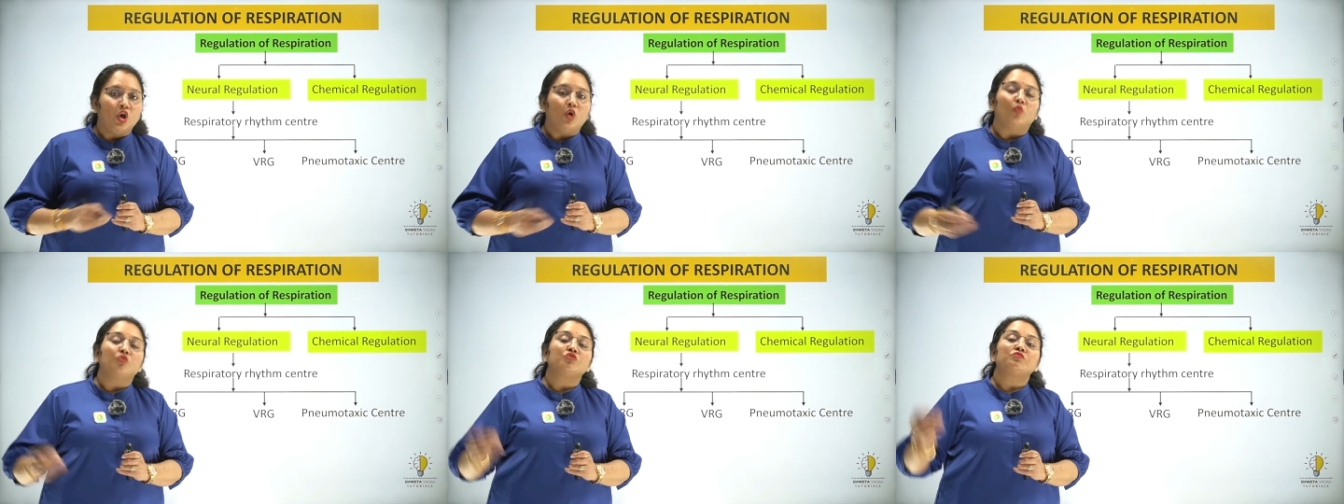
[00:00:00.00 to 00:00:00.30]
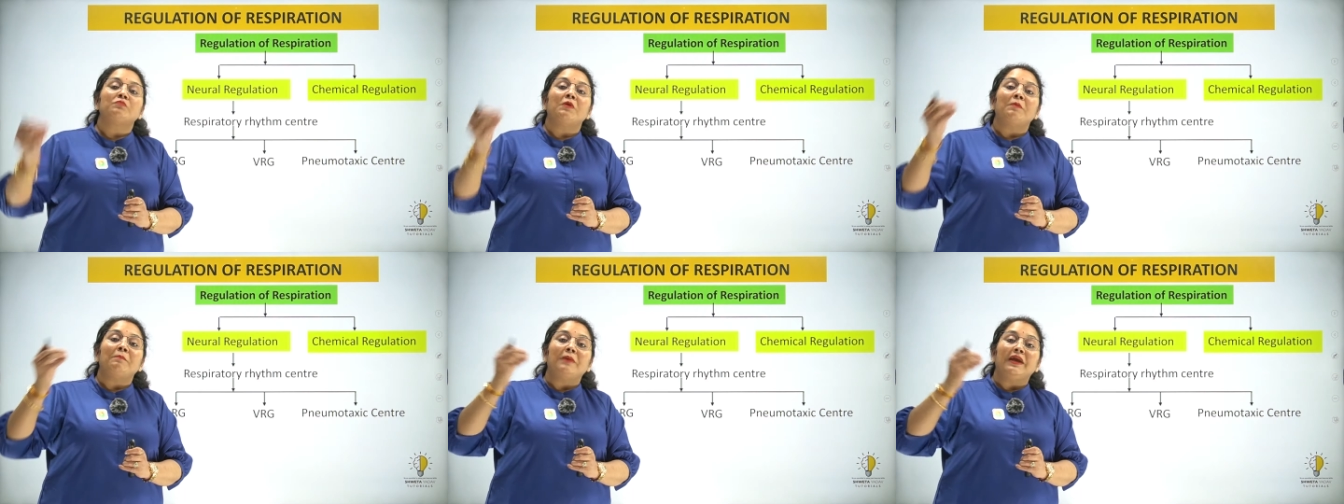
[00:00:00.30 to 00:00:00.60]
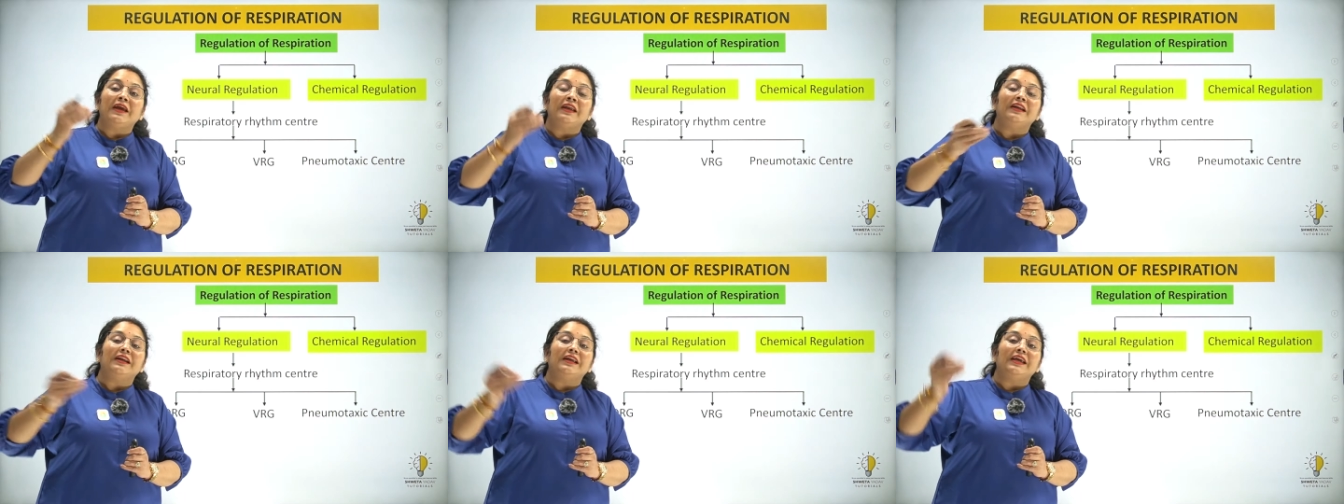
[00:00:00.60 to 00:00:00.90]
उसमें
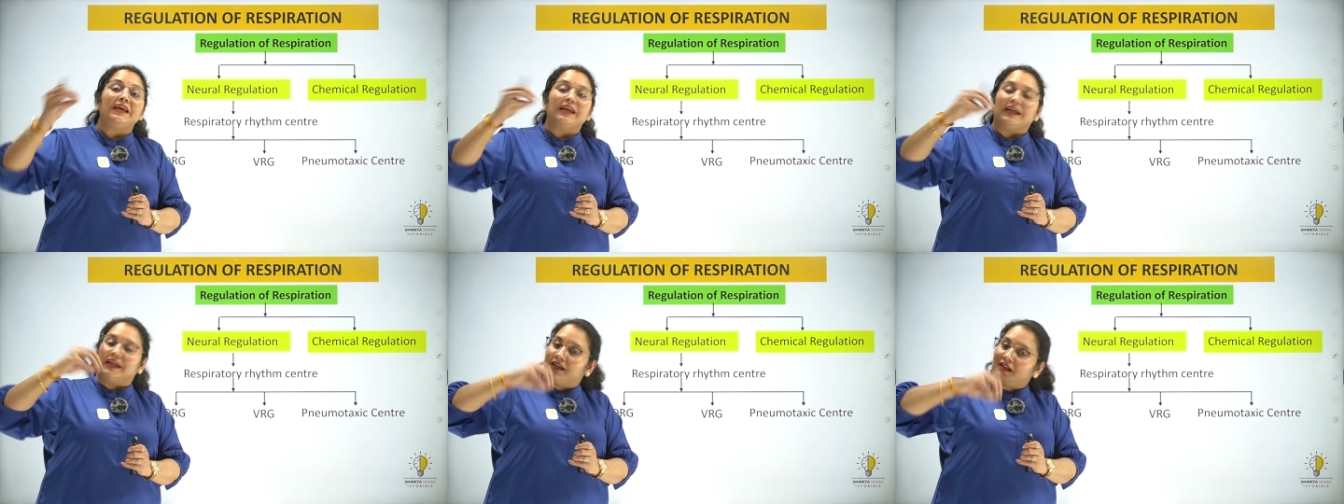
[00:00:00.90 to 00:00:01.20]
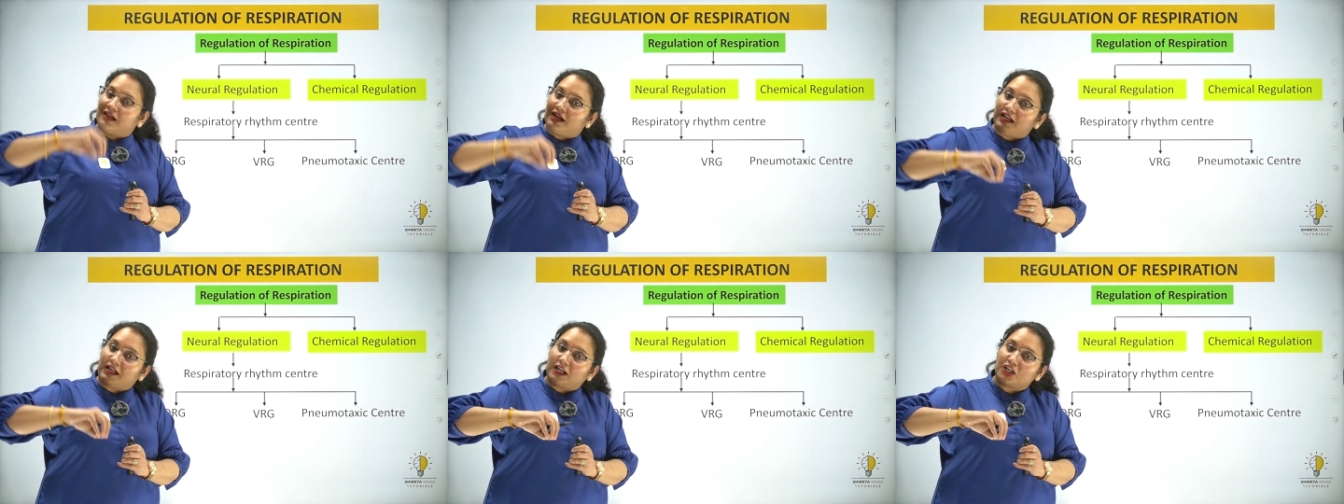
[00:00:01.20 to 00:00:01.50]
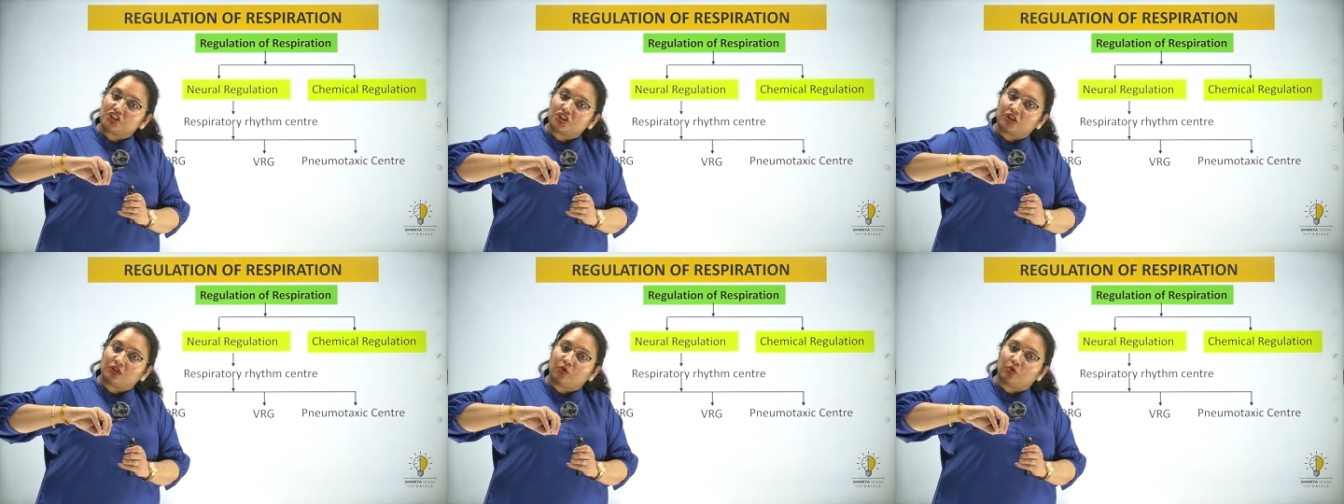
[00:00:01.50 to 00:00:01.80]
मेनली
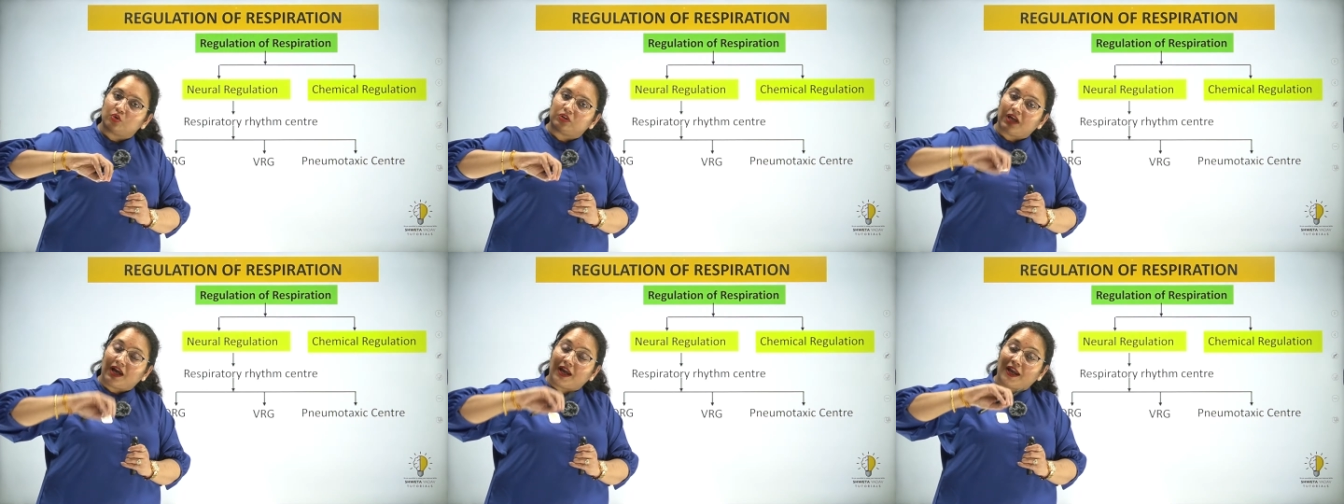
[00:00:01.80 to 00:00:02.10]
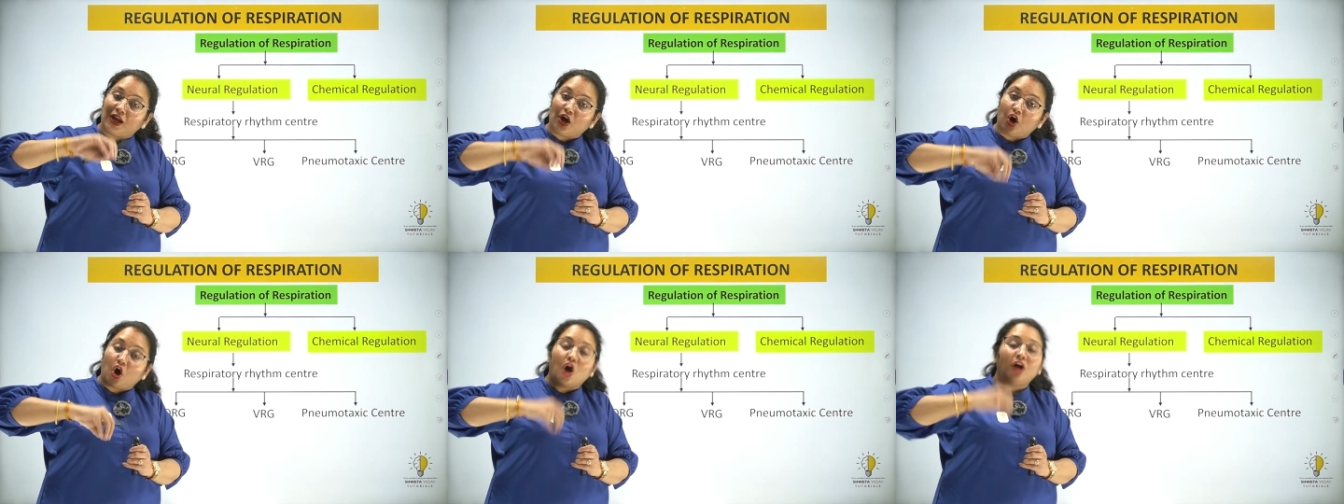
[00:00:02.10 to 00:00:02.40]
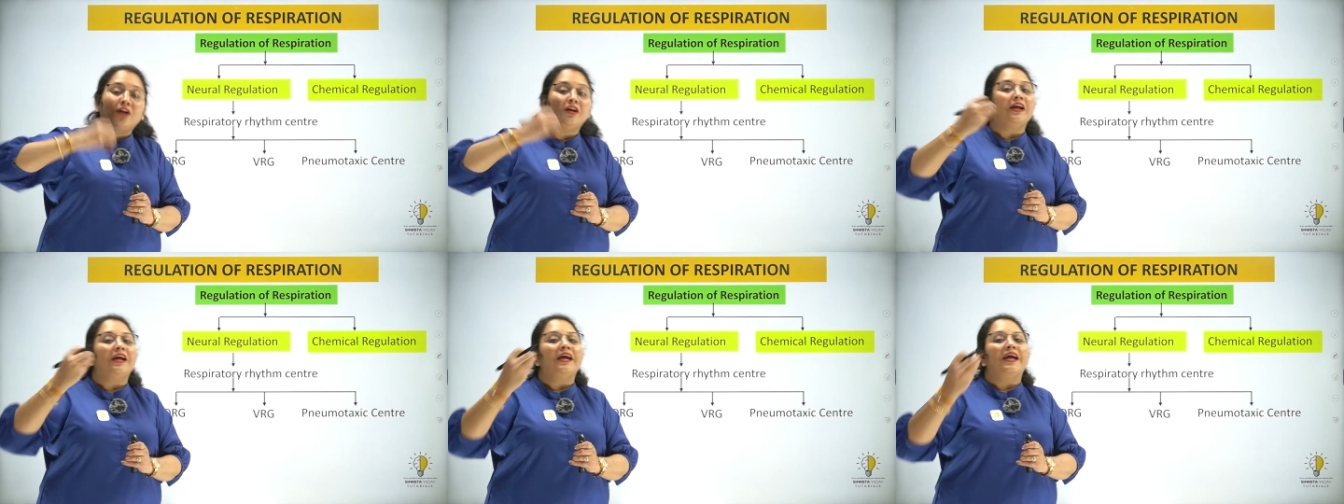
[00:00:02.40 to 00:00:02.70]
इन्हलेशन होता है
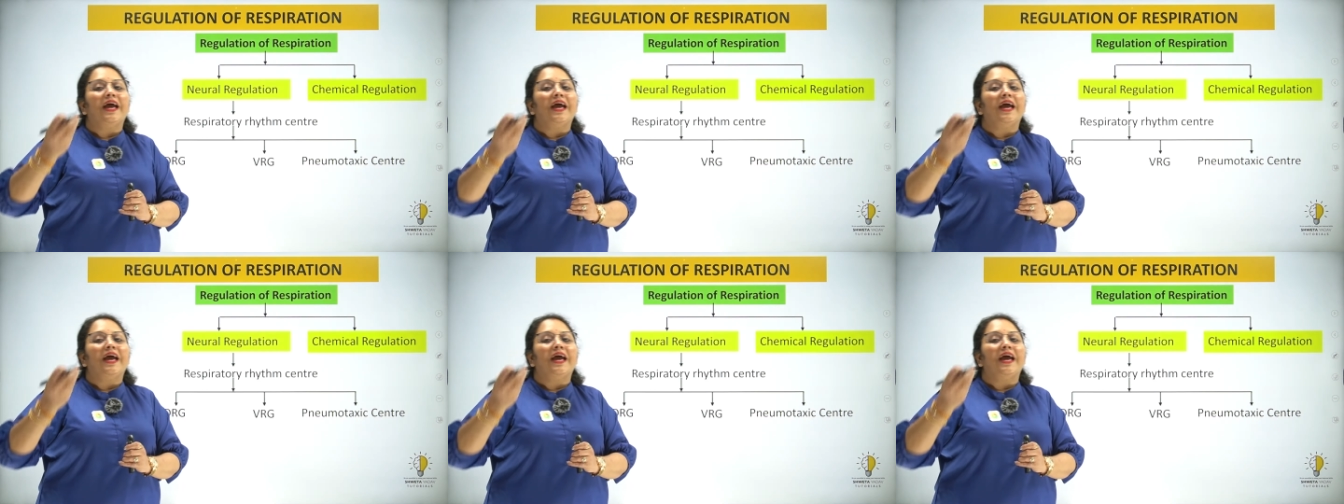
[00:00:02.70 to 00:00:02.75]
और